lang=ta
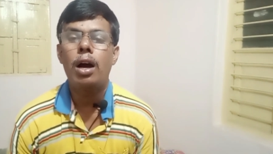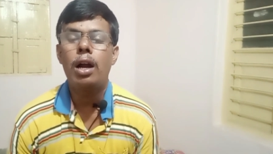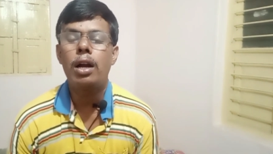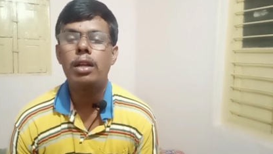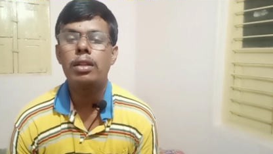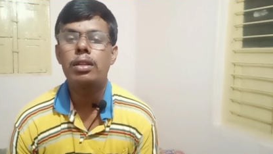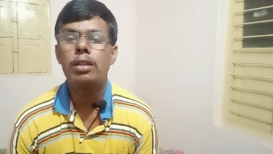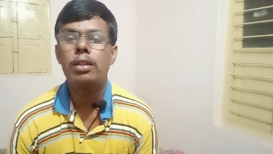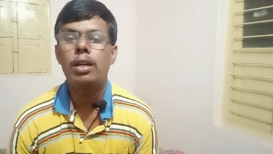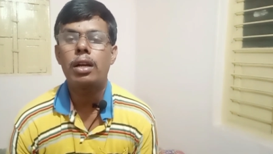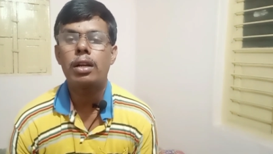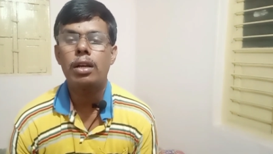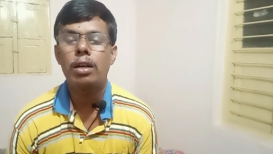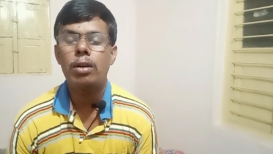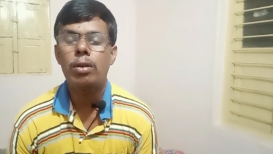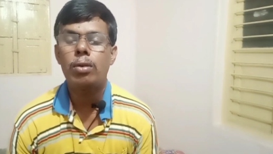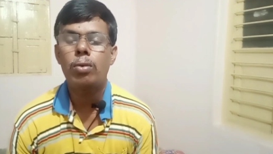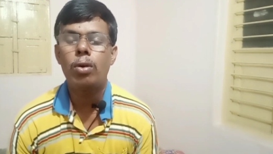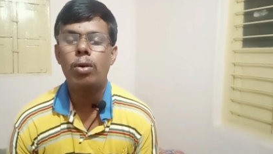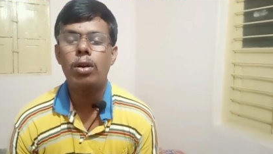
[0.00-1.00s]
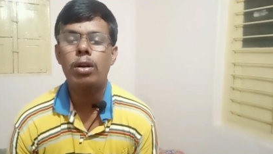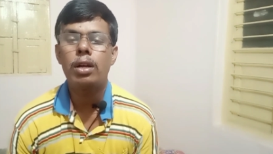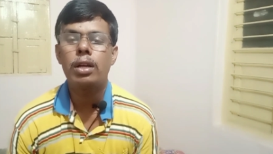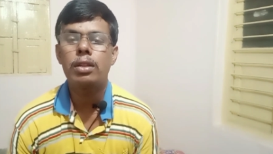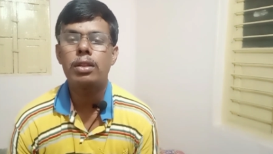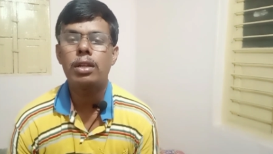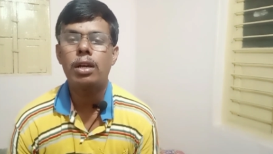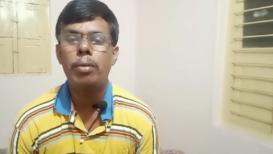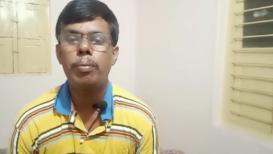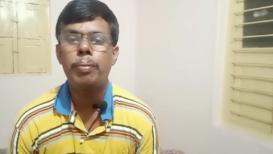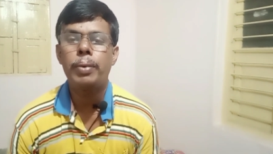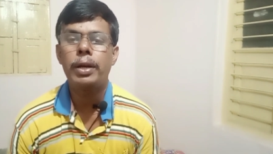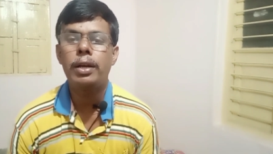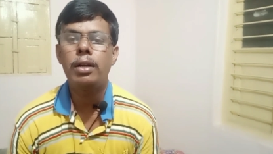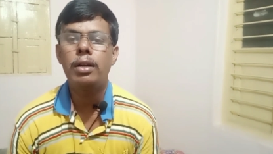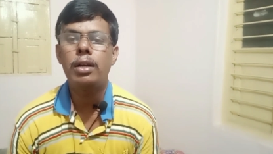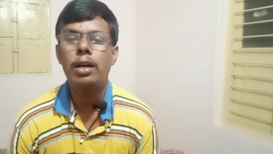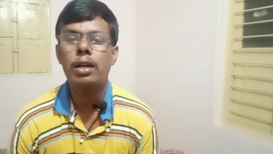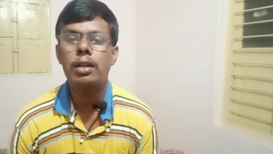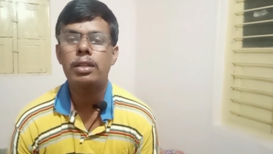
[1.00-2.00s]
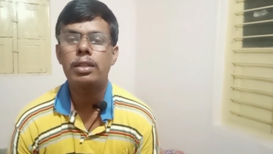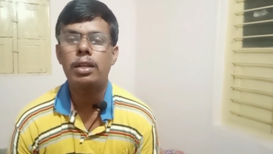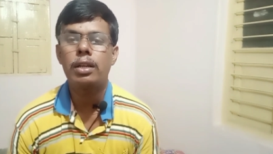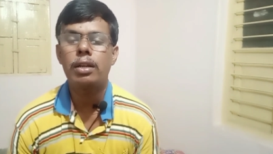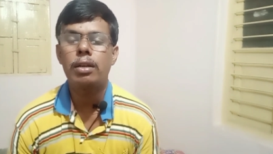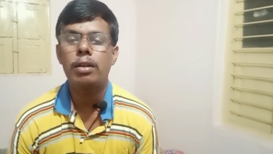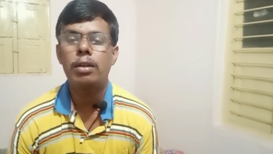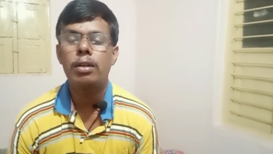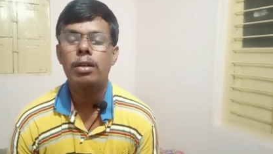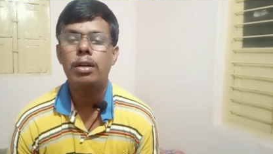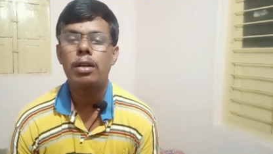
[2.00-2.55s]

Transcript: அடுத்ததாக கொல்கத்தா பெண் டாக்டர்